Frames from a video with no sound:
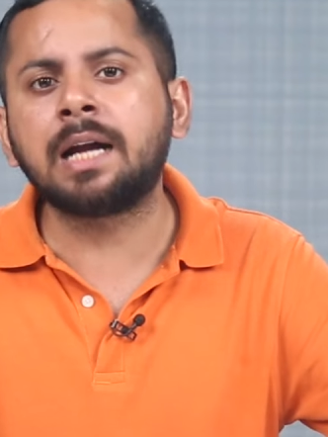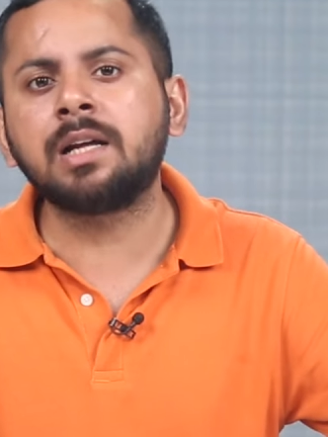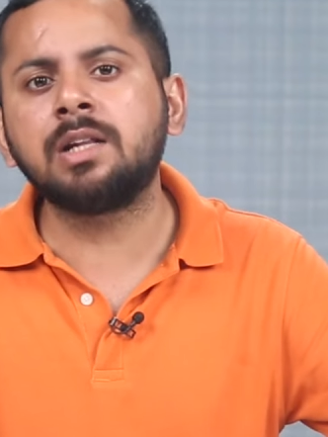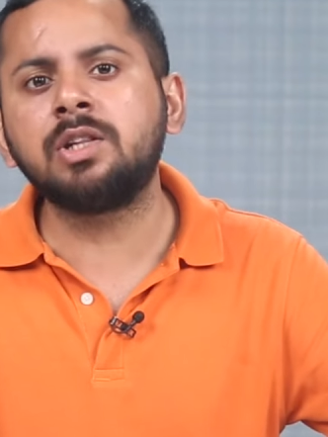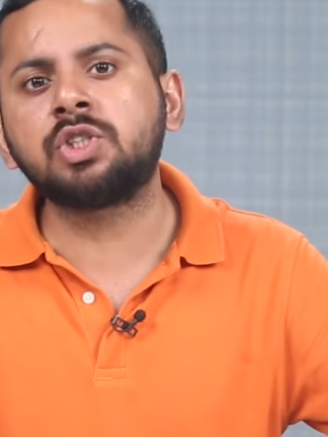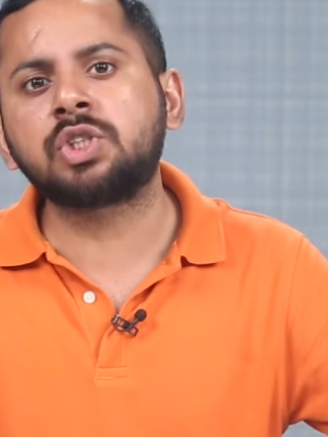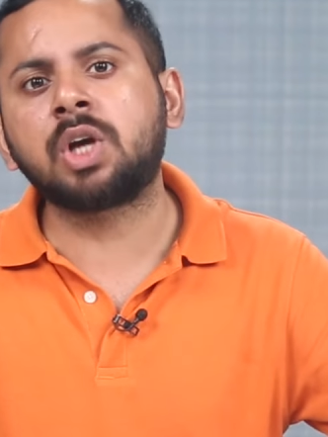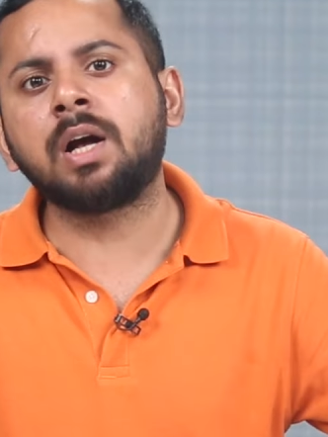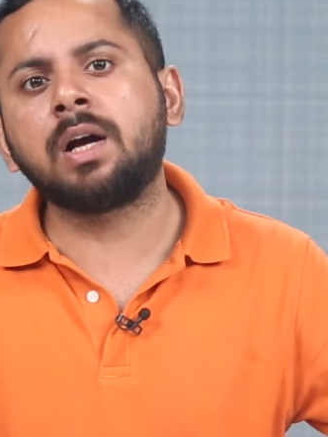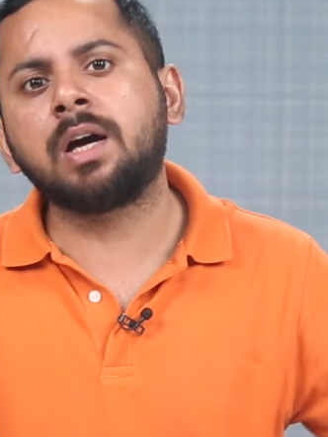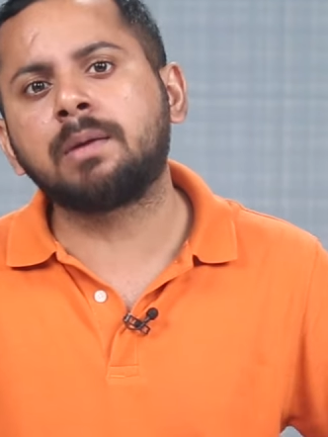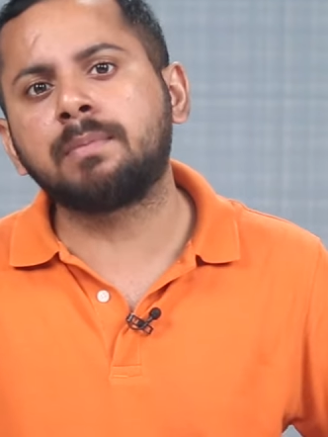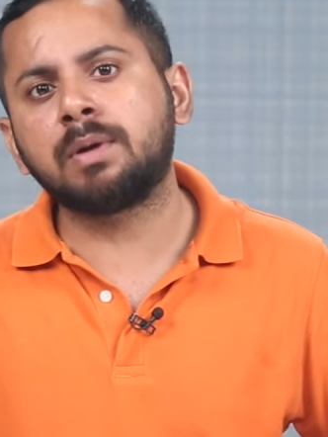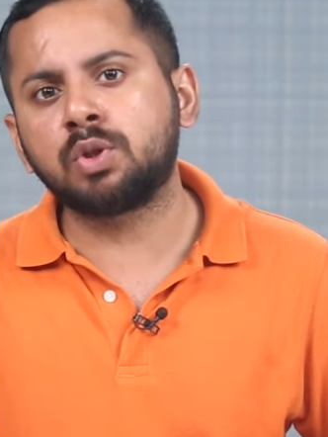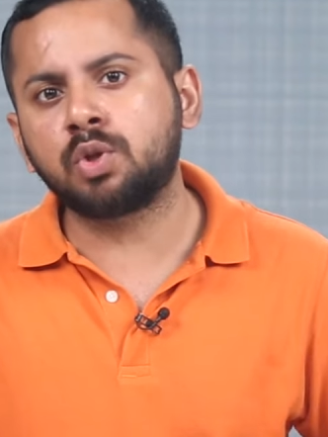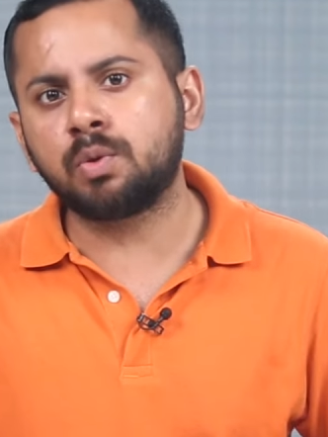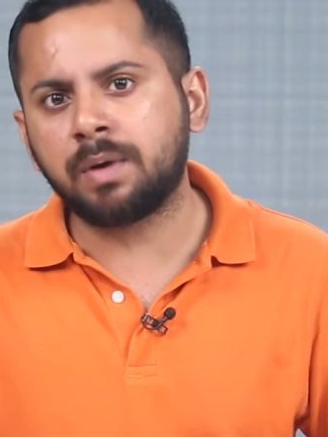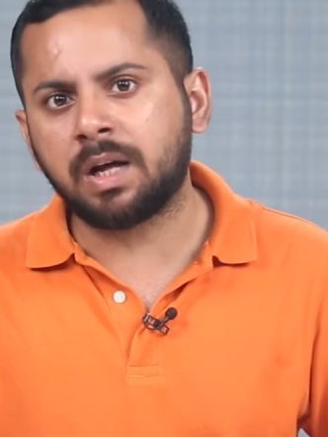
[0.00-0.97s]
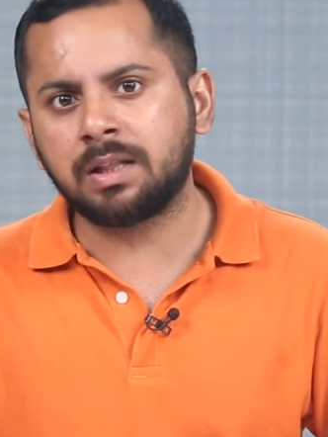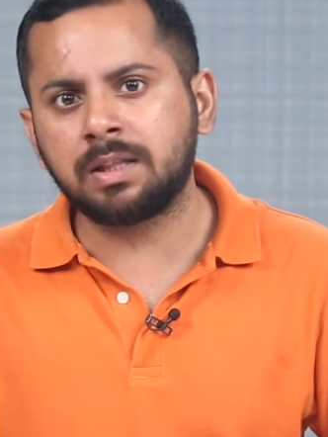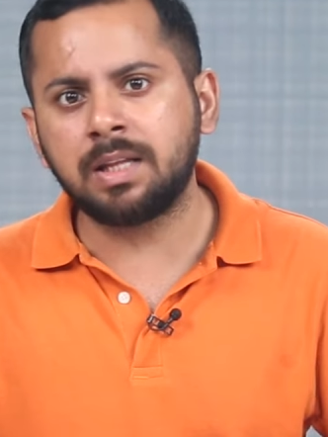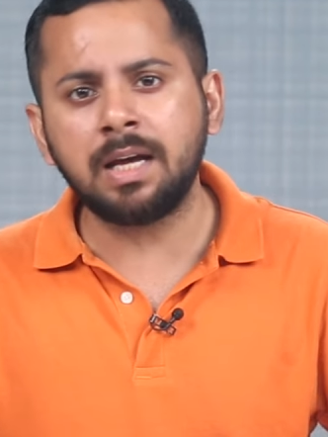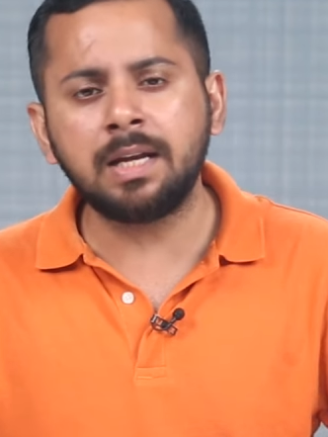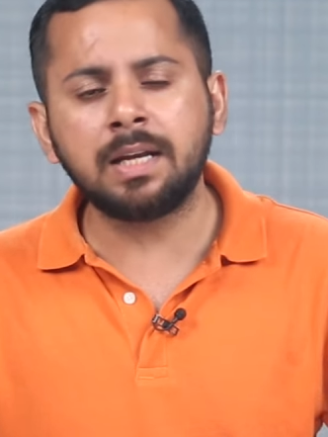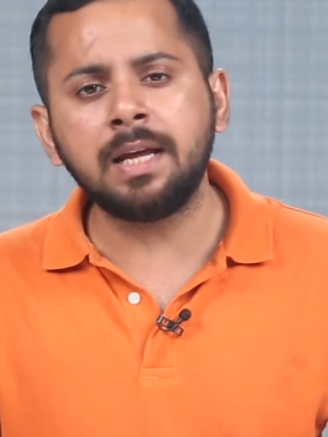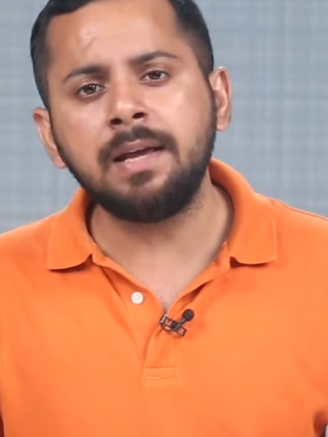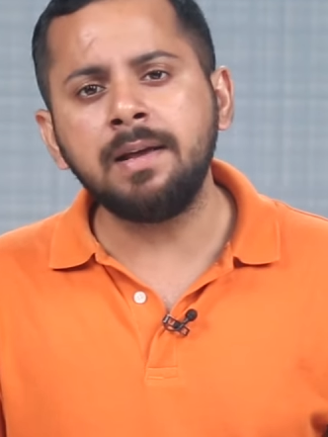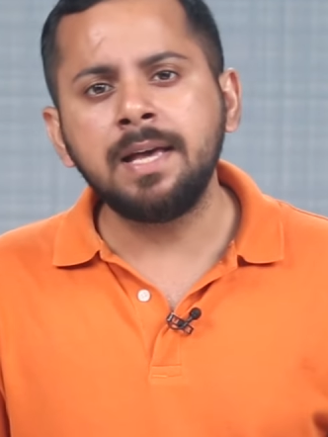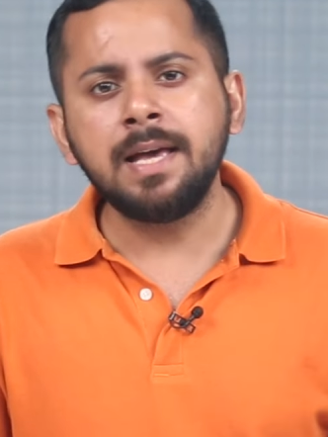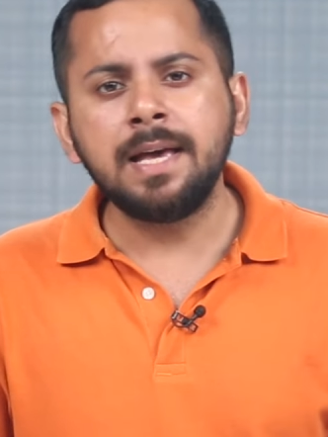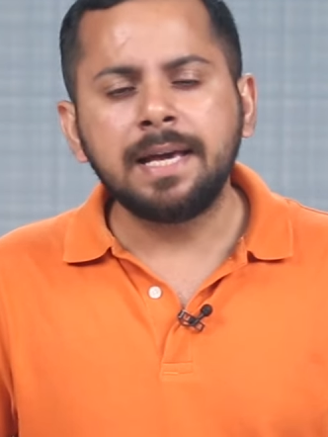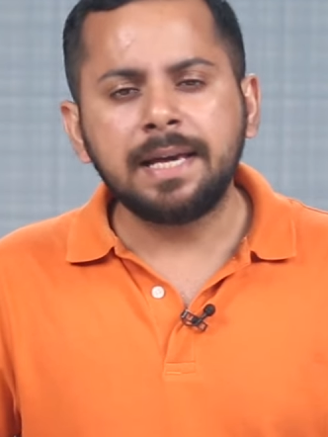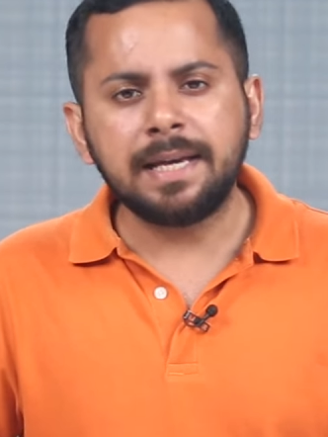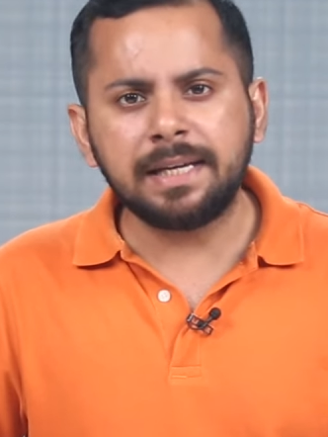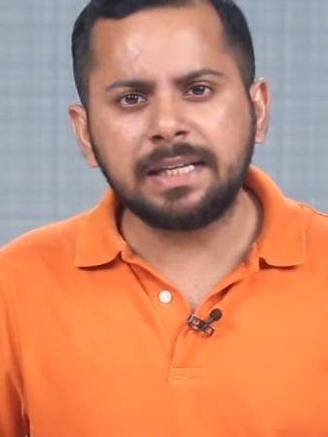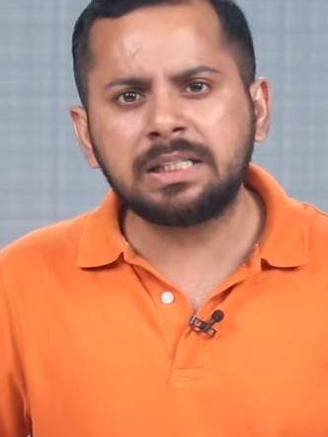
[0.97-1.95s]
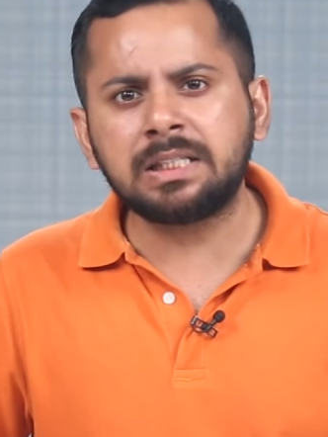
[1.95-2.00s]
आनंद शंकर बंदोपाध्याय ने
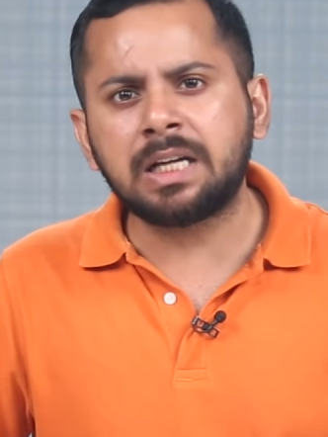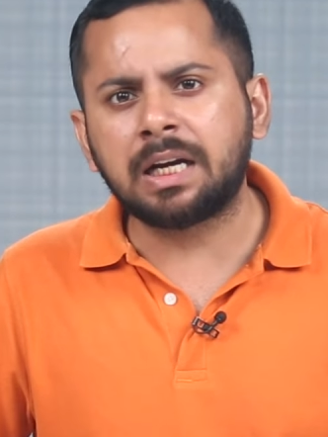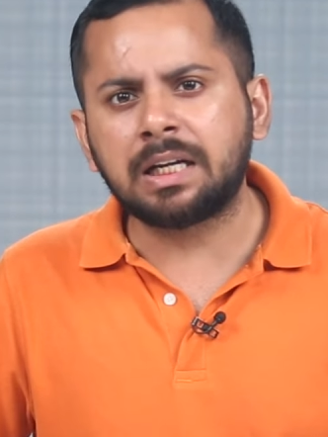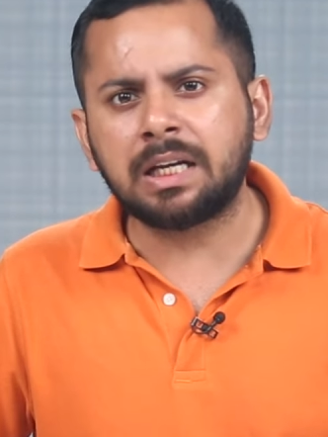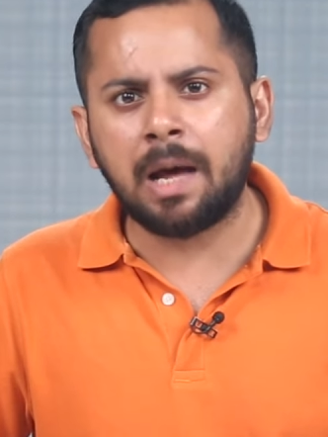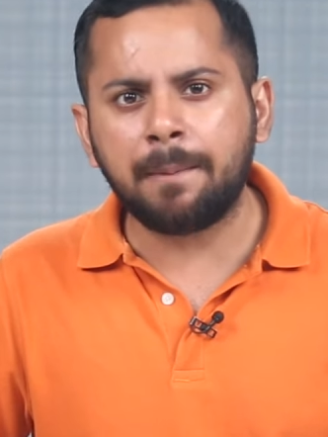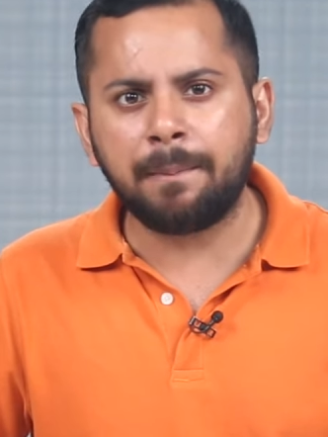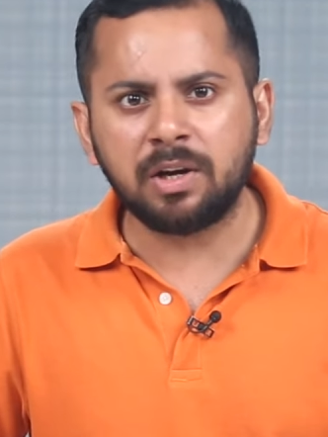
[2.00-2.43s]
इस घटना